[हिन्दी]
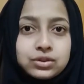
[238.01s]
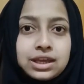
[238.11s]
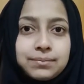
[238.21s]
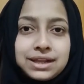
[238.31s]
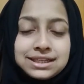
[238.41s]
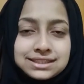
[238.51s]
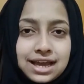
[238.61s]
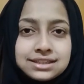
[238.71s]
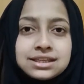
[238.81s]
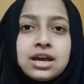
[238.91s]
होती है अपना
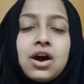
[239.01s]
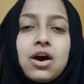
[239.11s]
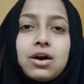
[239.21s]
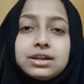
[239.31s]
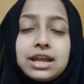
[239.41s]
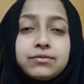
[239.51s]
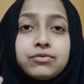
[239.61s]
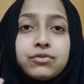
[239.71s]
सांस और देन